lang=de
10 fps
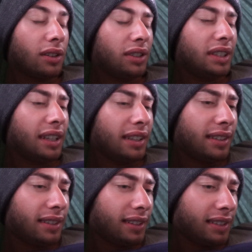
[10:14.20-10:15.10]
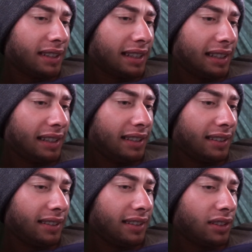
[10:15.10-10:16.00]
Und jetzt riecht
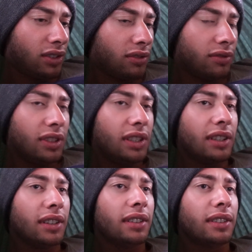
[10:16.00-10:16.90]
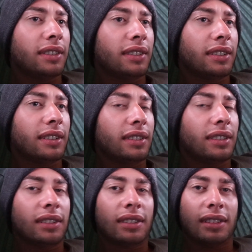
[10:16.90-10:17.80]
es hier schon wieder
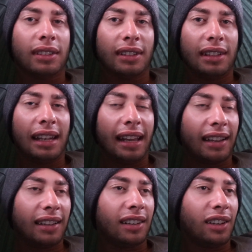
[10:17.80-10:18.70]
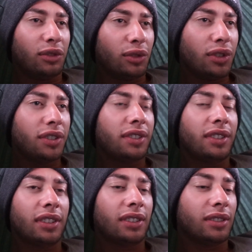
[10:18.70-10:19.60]
lecker nach
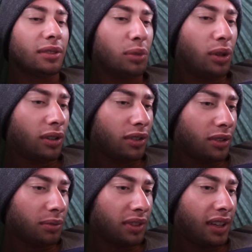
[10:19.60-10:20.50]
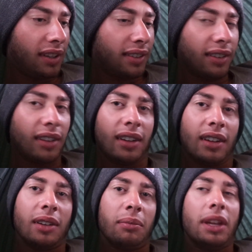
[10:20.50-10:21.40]
Würstchen morgens um 6.
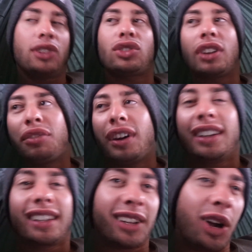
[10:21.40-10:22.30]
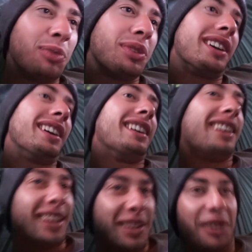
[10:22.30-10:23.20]
Mensch, Stefan, ich glaube,
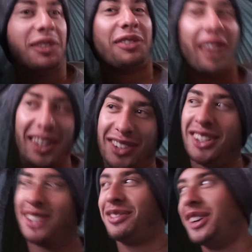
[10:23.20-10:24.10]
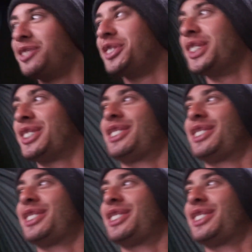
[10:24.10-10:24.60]
wir essen jetzt mal eine Wurst